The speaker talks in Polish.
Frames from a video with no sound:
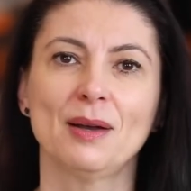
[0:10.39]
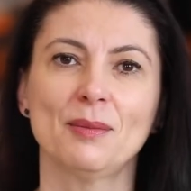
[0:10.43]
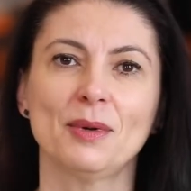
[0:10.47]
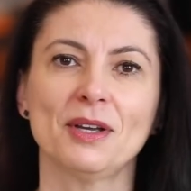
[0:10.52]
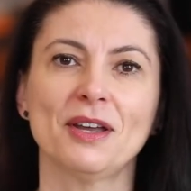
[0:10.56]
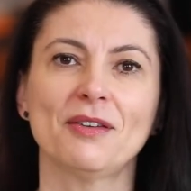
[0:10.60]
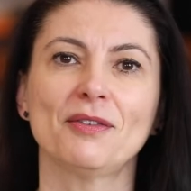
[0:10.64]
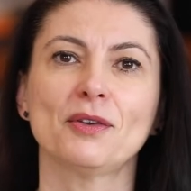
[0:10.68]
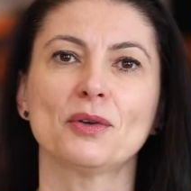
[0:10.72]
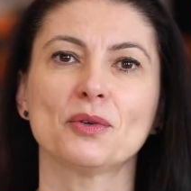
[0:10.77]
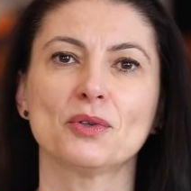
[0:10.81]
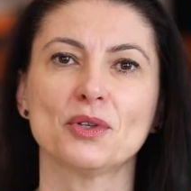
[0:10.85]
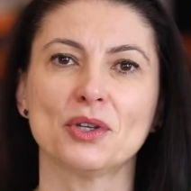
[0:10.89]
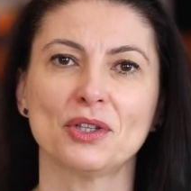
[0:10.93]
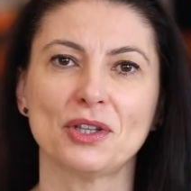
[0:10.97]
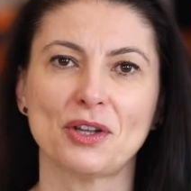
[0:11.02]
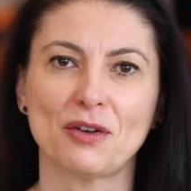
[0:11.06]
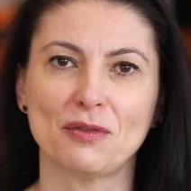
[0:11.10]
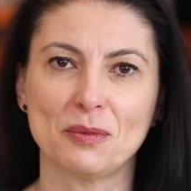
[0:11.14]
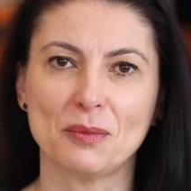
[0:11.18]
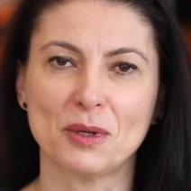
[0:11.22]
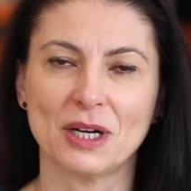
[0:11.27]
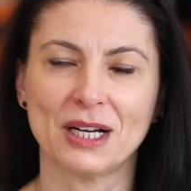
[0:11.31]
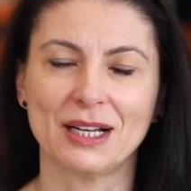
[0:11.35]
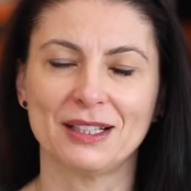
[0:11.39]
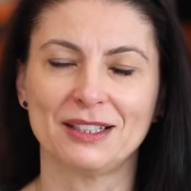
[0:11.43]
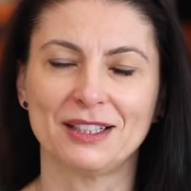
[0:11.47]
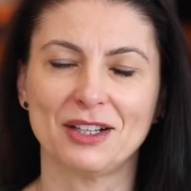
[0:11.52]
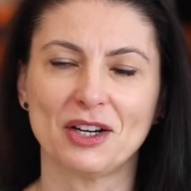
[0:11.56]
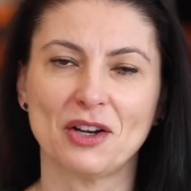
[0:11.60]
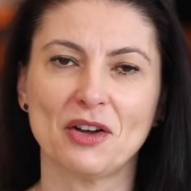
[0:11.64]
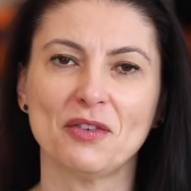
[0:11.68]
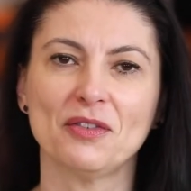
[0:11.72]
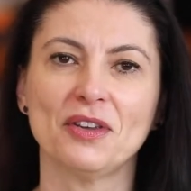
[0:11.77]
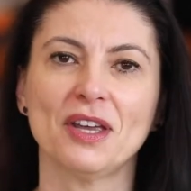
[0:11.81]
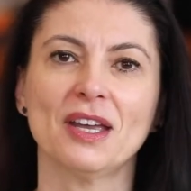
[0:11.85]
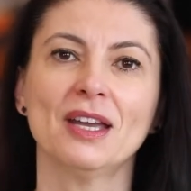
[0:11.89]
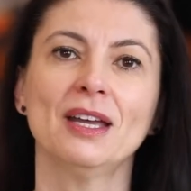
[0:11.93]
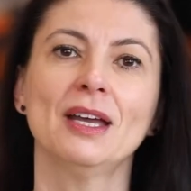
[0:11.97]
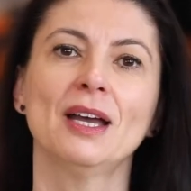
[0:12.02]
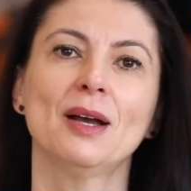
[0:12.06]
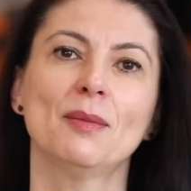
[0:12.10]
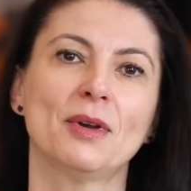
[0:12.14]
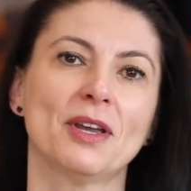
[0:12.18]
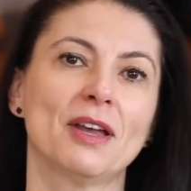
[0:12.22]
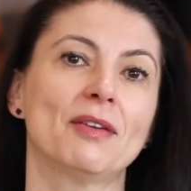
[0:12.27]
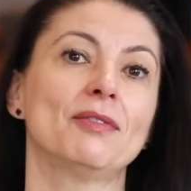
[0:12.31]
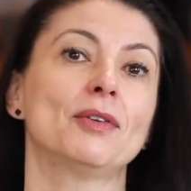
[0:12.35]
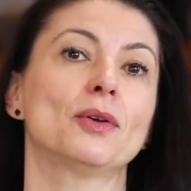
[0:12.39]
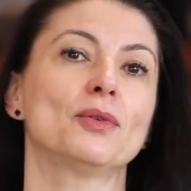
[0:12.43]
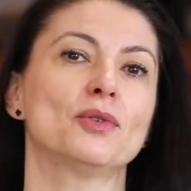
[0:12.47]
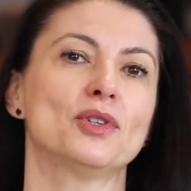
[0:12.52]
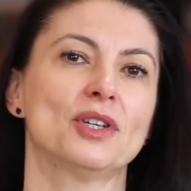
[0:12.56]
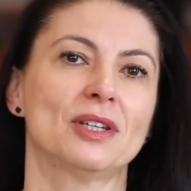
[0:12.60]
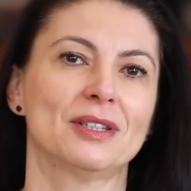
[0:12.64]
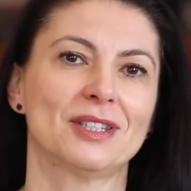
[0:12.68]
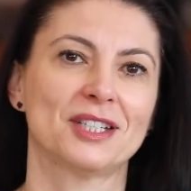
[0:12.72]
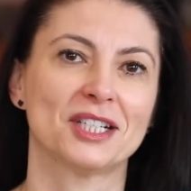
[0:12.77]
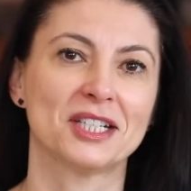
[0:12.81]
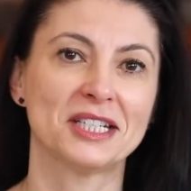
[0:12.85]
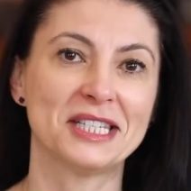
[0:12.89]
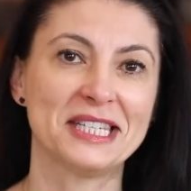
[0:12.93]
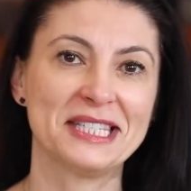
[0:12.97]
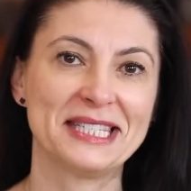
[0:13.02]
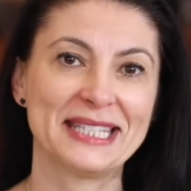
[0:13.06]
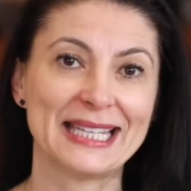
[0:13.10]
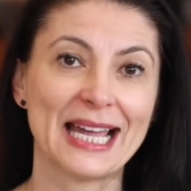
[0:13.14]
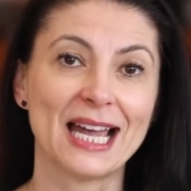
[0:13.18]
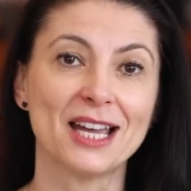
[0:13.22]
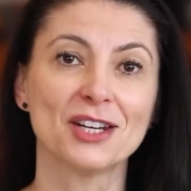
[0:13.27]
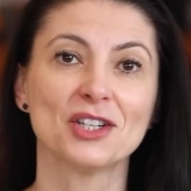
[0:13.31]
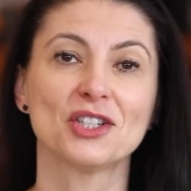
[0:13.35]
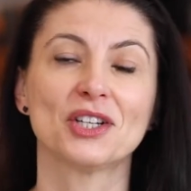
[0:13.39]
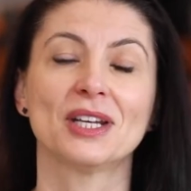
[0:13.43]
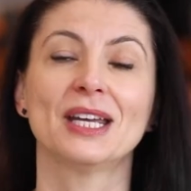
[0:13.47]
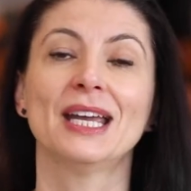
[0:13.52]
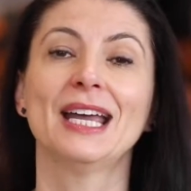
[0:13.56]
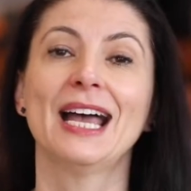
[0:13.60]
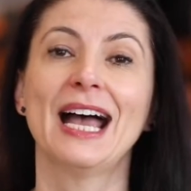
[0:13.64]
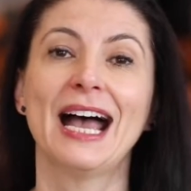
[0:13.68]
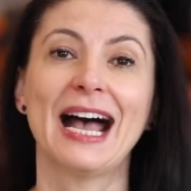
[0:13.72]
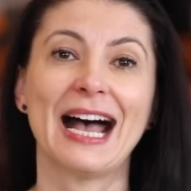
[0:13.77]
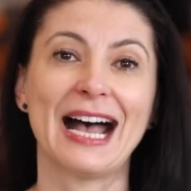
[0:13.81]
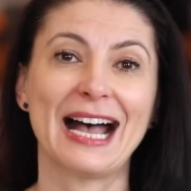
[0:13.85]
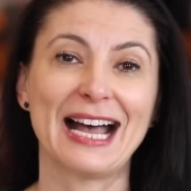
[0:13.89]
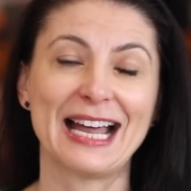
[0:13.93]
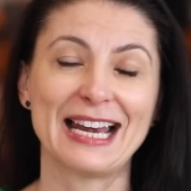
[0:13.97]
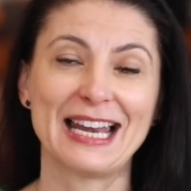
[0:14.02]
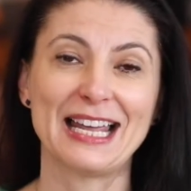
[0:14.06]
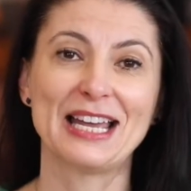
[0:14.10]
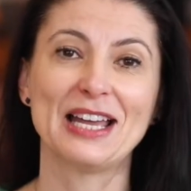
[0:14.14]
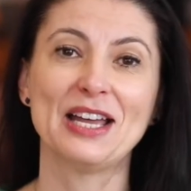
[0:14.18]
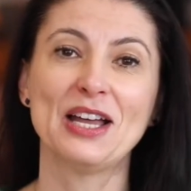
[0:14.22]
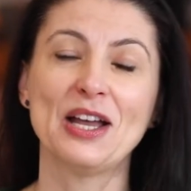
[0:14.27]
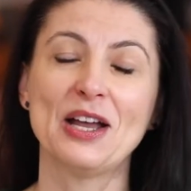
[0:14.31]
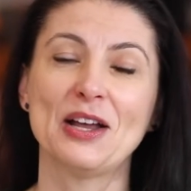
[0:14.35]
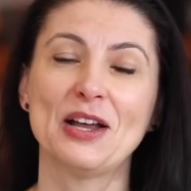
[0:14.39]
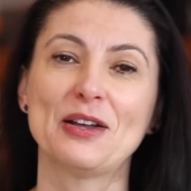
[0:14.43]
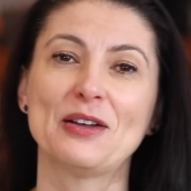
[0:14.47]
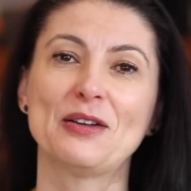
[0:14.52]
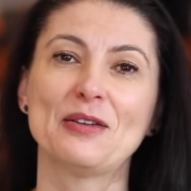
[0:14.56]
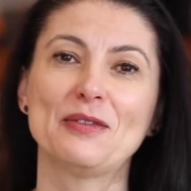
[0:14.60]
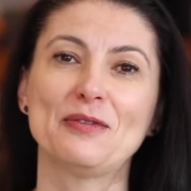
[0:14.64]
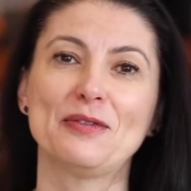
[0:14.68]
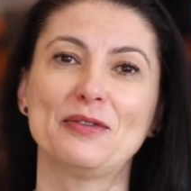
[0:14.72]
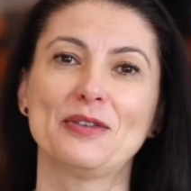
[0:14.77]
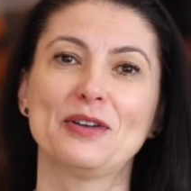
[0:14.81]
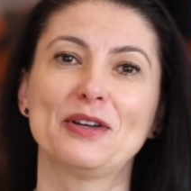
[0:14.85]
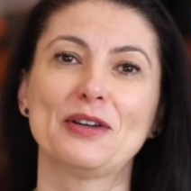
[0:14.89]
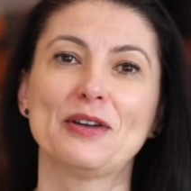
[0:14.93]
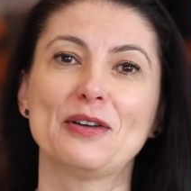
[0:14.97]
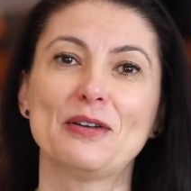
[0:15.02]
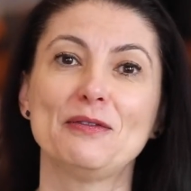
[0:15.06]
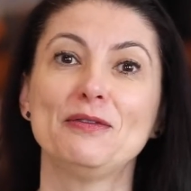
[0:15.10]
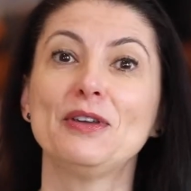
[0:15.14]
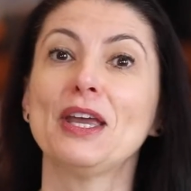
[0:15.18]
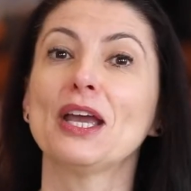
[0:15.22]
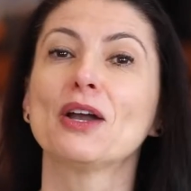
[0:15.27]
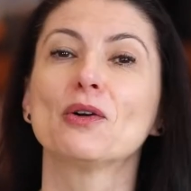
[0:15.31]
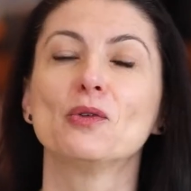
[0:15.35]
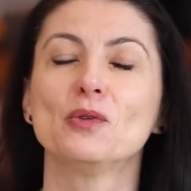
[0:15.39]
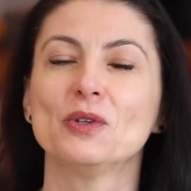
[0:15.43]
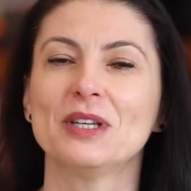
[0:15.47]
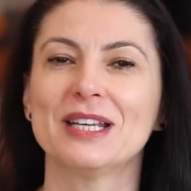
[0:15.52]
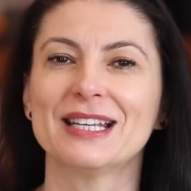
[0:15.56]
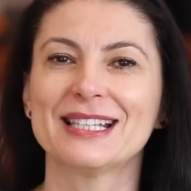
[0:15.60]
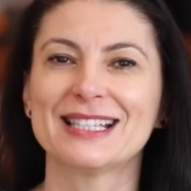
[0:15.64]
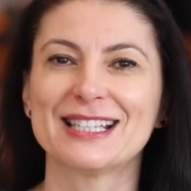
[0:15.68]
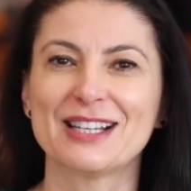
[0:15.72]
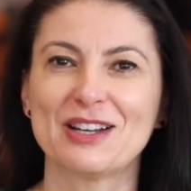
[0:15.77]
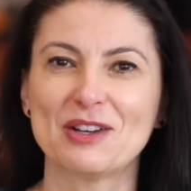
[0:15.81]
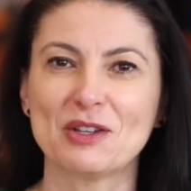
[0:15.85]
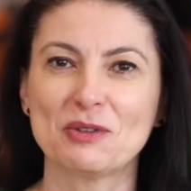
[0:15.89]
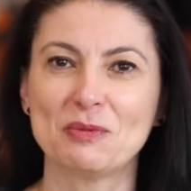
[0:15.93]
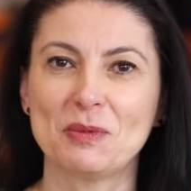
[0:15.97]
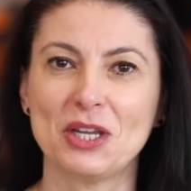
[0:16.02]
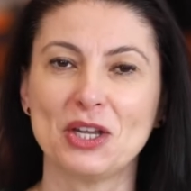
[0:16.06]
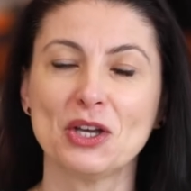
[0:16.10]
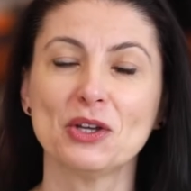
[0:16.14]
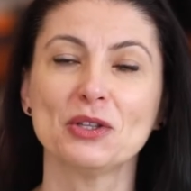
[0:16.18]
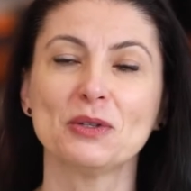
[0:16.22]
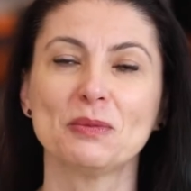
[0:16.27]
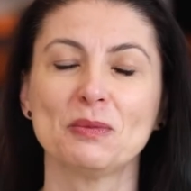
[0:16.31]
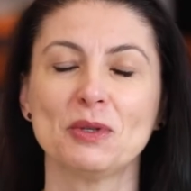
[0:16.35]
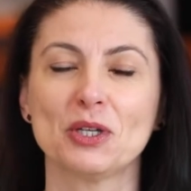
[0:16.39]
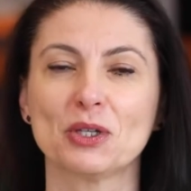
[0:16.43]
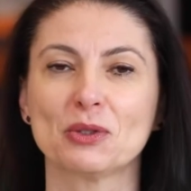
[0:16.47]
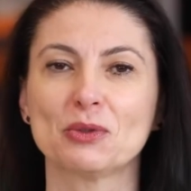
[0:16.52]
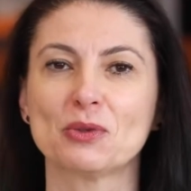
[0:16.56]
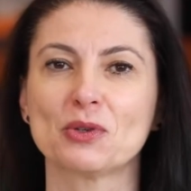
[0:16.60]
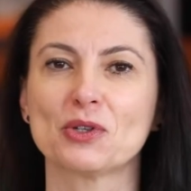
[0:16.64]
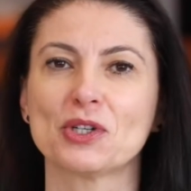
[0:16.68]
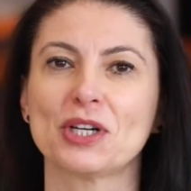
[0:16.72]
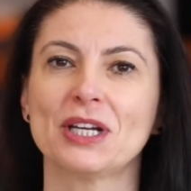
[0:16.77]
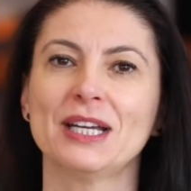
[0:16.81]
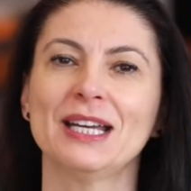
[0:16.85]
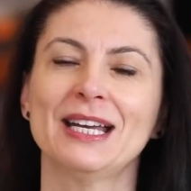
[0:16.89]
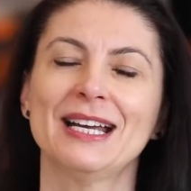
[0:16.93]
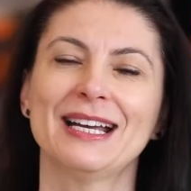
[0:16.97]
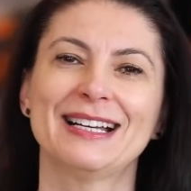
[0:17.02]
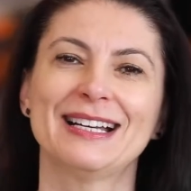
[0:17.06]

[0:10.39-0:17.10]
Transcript: Pojawią się nowi bohaterowie, pojawią się też i starzy, ale e, w wieku nieco odmienionym. Niektórzy e,